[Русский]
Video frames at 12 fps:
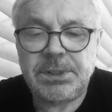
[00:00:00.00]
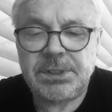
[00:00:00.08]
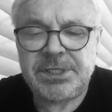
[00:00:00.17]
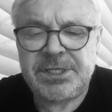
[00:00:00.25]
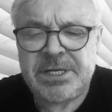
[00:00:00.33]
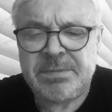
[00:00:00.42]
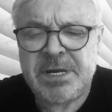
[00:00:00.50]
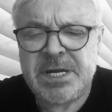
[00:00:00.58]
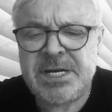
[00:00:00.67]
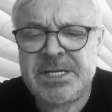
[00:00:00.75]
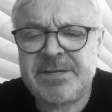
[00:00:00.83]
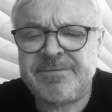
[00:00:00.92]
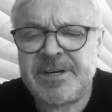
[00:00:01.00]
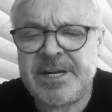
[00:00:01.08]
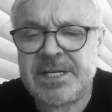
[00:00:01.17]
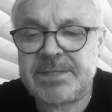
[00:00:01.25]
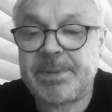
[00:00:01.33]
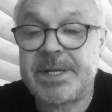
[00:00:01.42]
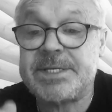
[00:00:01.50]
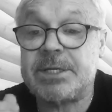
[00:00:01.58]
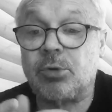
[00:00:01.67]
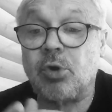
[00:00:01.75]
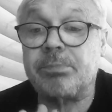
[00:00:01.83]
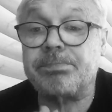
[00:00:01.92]
«Немеренов ли?» –
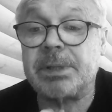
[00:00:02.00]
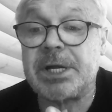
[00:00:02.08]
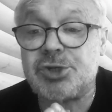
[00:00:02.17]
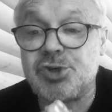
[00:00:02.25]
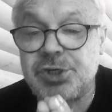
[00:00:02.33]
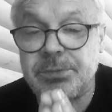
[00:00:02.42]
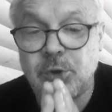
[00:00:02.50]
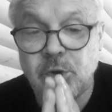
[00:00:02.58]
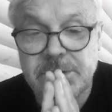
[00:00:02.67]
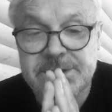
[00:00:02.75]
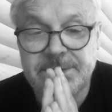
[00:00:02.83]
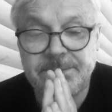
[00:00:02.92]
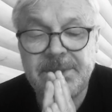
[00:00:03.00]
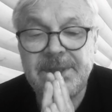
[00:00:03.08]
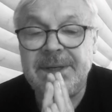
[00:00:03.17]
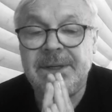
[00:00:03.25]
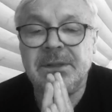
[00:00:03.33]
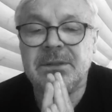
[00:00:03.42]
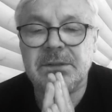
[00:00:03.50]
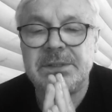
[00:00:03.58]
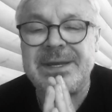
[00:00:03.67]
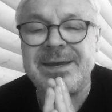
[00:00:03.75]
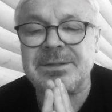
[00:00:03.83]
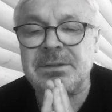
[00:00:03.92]
спросил он плачущим голосом.
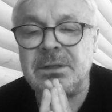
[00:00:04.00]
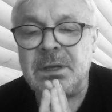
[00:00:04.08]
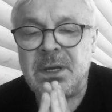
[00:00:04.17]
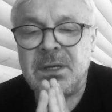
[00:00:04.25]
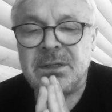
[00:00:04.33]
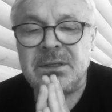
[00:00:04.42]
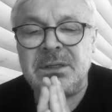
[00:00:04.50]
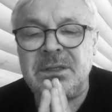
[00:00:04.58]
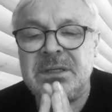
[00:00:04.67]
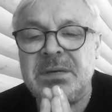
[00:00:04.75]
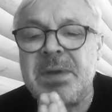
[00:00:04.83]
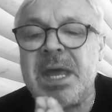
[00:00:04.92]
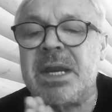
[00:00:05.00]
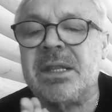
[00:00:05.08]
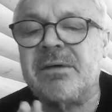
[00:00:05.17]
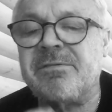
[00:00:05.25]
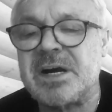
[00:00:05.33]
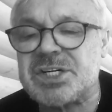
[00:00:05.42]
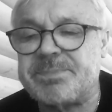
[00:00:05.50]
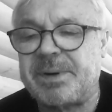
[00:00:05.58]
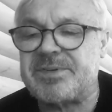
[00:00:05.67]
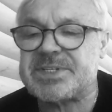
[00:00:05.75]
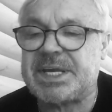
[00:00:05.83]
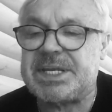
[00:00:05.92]
«Нет, немерено, ваше
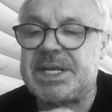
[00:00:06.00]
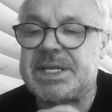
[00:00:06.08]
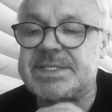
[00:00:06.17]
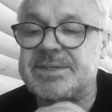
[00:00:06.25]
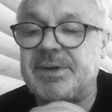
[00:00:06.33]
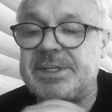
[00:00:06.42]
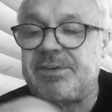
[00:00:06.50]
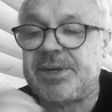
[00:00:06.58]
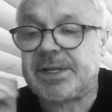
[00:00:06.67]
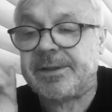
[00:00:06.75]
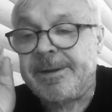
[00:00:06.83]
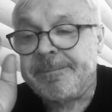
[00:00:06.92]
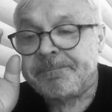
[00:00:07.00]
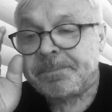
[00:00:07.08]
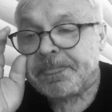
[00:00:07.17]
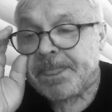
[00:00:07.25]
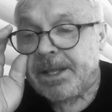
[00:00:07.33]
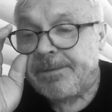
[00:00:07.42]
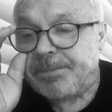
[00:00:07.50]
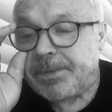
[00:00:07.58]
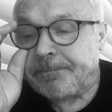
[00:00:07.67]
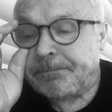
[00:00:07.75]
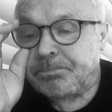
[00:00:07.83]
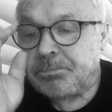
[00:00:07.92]
превосходительство», – ответил
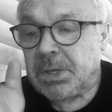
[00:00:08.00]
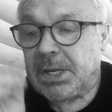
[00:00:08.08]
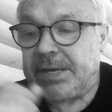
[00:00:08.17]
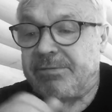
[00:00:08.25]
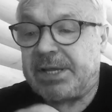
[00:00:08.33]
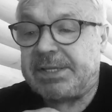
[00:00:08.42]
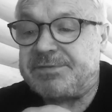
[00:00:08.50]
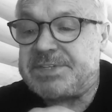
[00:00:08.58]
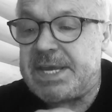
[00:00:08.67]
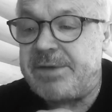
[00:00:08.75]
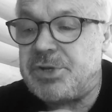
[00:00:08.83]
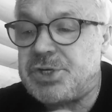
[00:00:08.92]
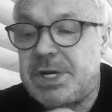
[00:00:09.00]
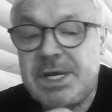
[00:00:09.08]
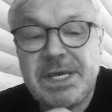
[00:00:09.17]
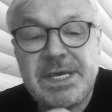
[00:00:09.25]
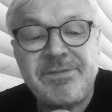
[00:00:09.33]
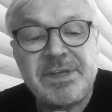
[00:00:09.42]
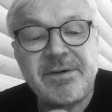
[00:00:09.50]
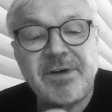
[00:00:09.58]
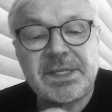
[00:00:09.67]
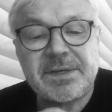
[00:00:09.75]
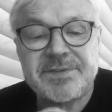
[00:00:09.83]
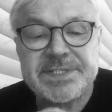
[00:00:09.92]
Иван Евсеевич и
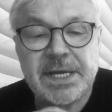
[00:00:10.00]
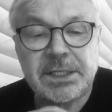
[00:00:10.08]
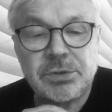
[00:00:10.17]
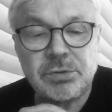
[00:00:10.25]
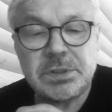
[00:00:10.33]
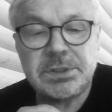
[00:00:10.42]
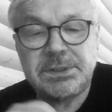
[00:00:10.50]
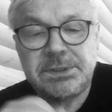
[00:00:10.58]
виновато вздохнул.